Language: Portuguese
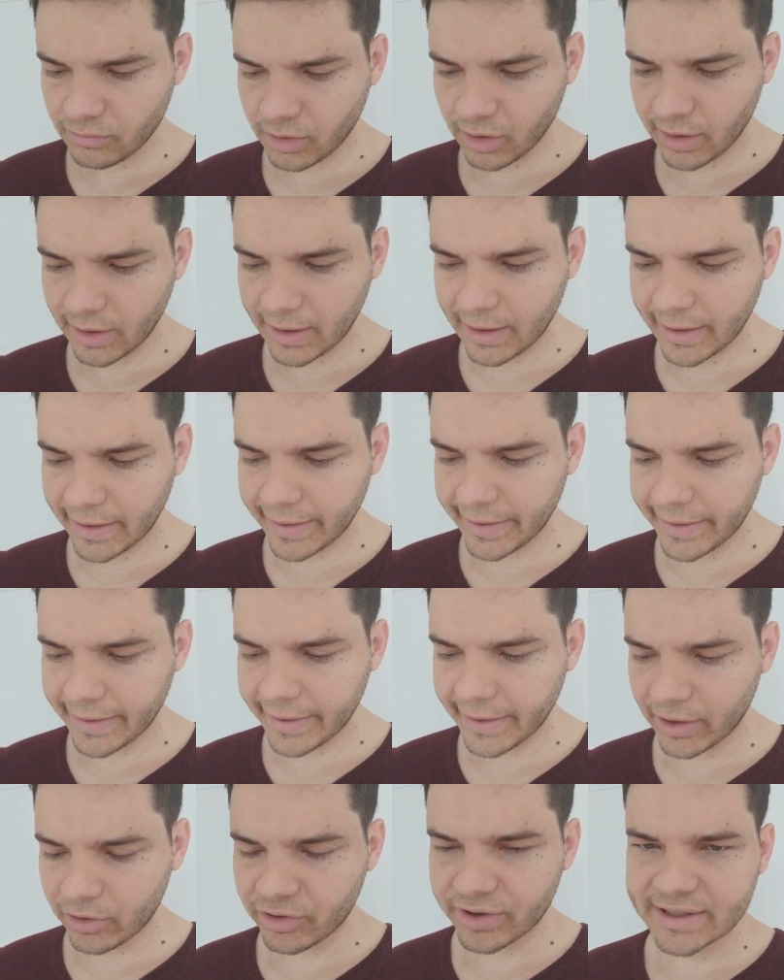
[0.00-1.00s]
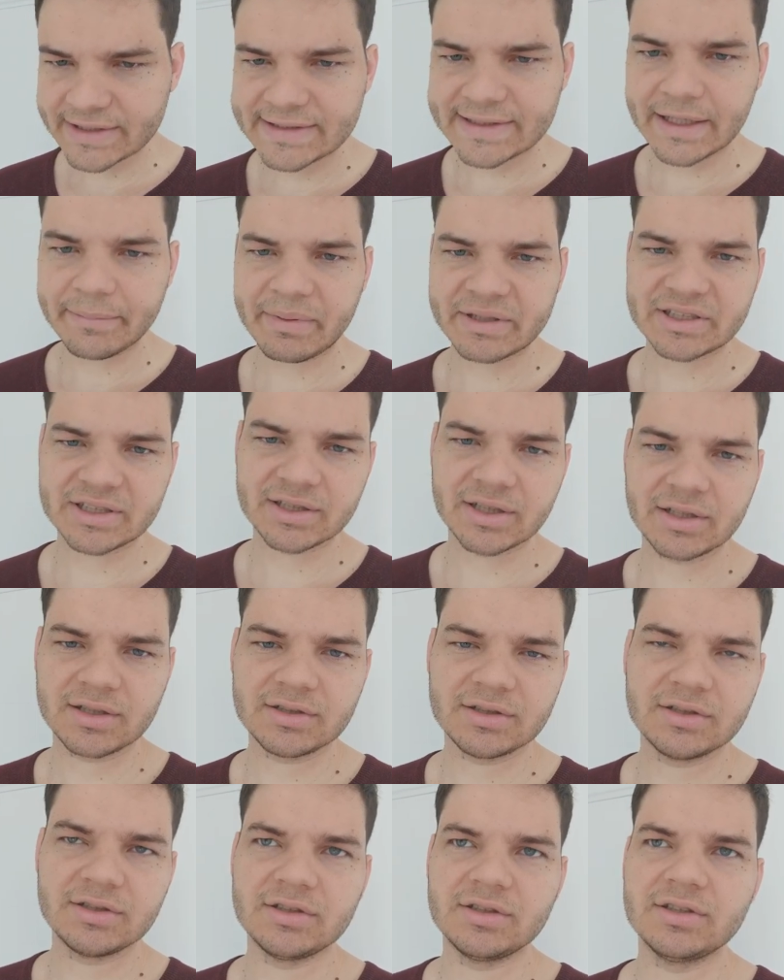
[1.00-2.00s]
é, reconhecer a embaixada
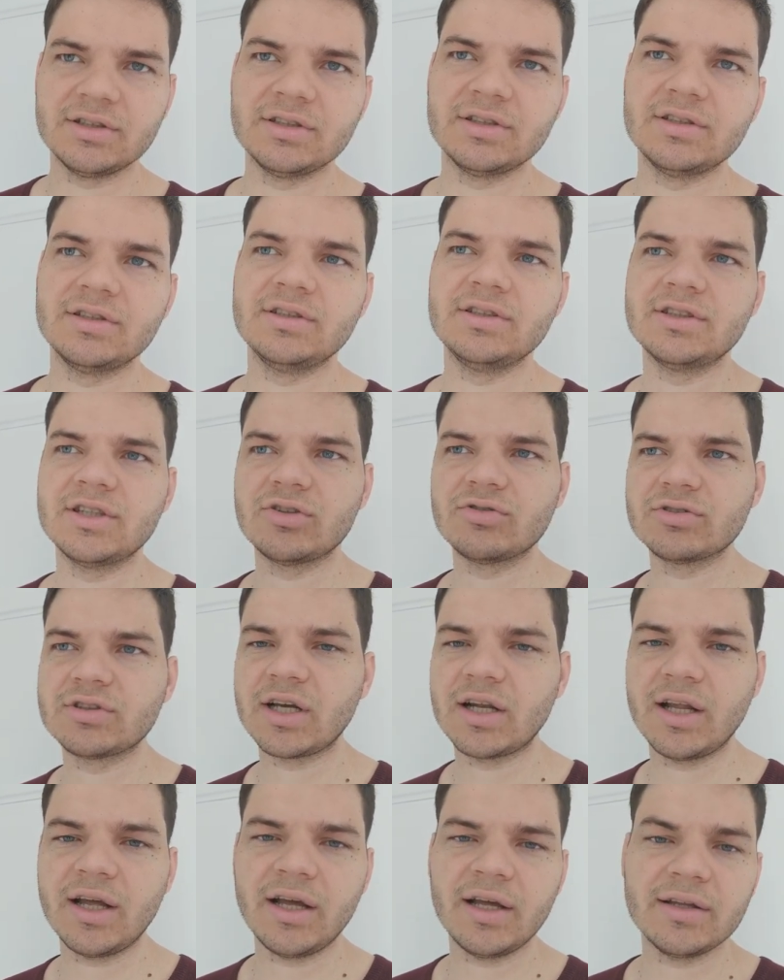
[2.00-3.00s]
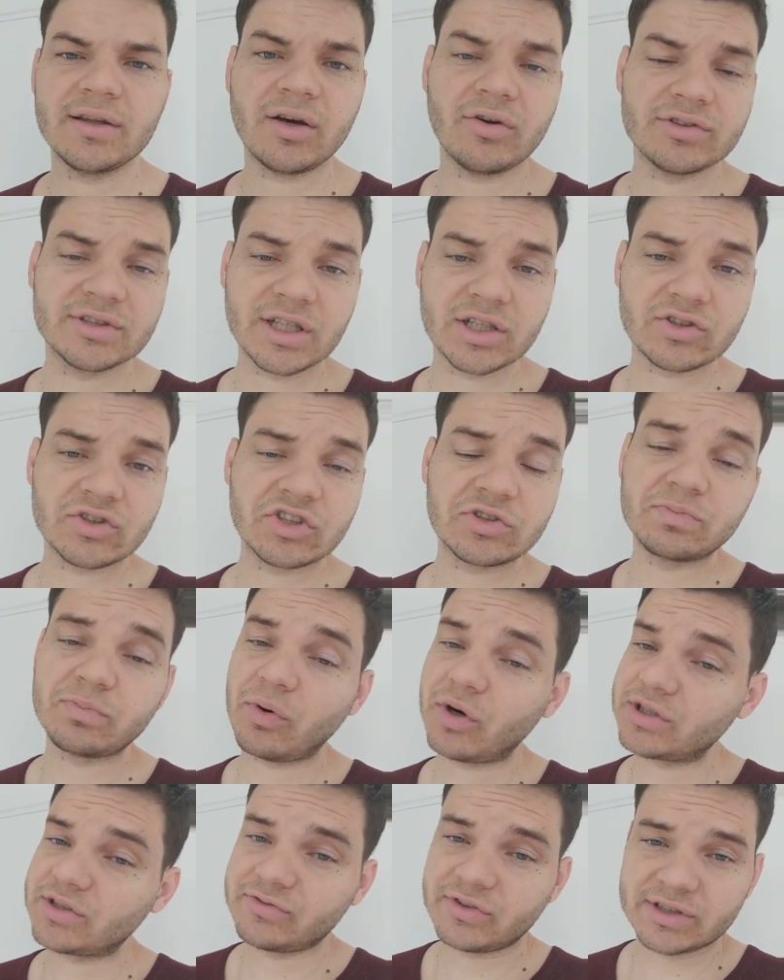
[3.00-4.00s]
em, em Jerusalém, tal os Estados Unidos
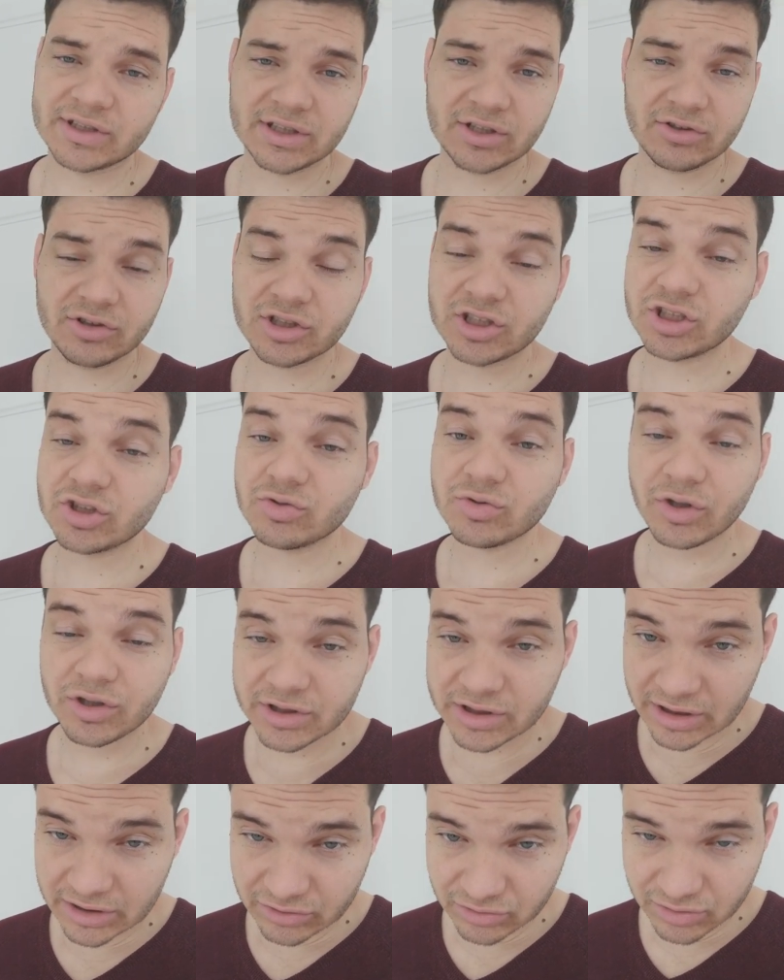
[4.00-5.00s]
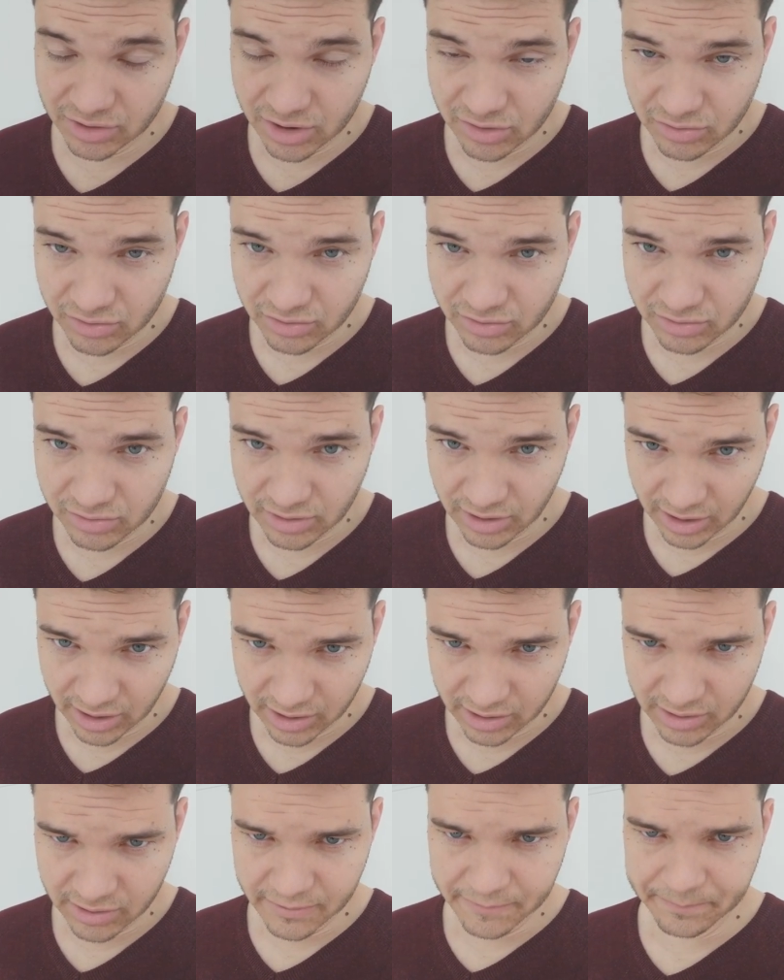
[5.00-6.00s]
pode fazer isso, a gente não é os Estados Unidos,
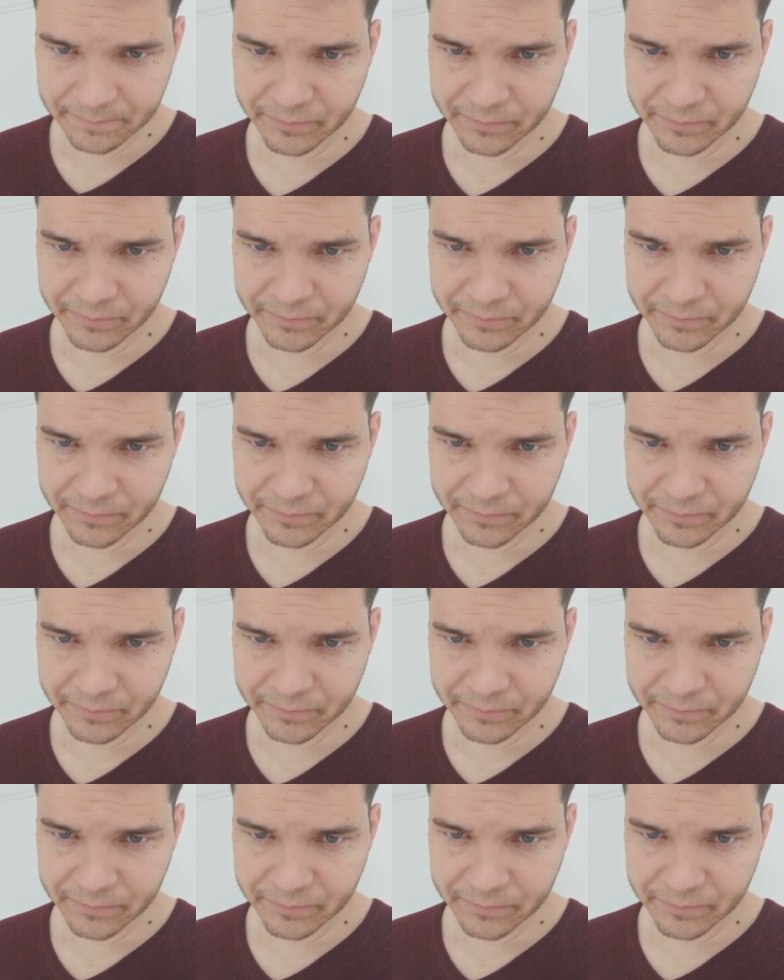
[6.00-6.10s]
tá?